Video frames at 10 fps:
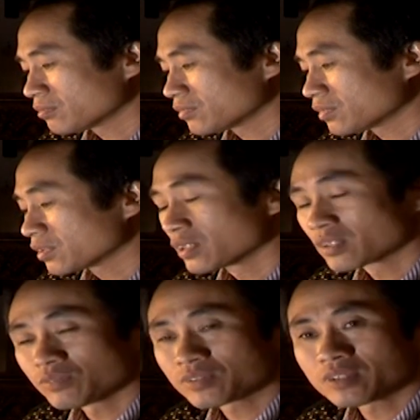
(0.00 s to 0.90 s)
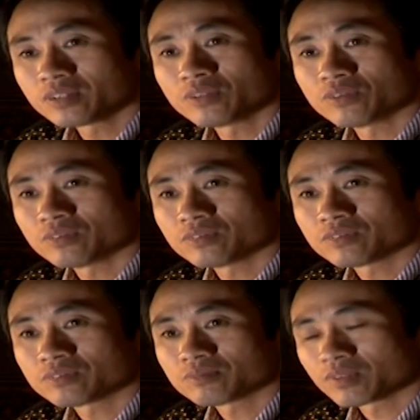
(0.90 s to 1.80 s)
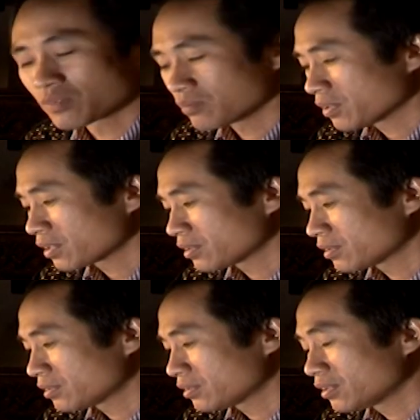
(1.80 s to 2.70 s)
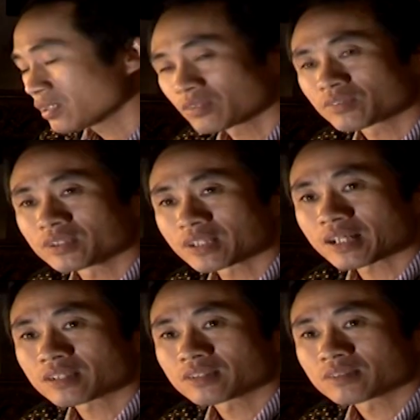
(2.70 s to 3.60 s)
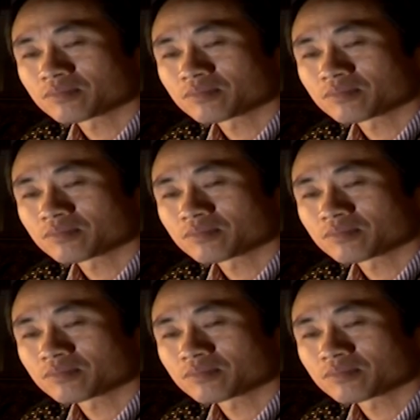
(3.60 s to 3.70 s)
nghiên cứu rất nhiều mà cũng mất rất nhiều thời gian,